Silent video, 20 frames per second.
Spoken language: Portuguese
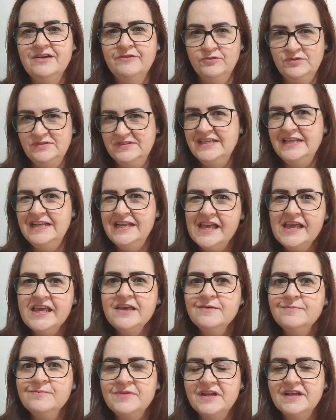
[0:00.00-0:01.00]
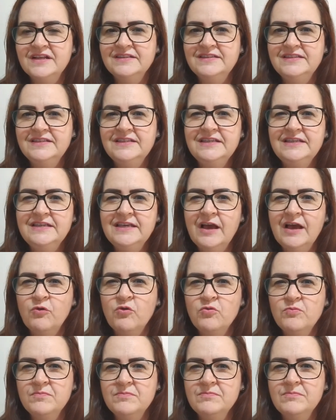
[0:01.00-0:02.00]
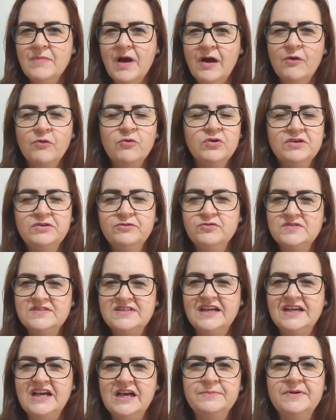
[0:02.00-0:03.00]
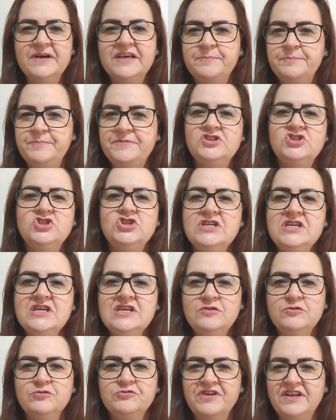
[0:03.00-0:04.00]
Você lembra de algum algo que você acaba repetindo,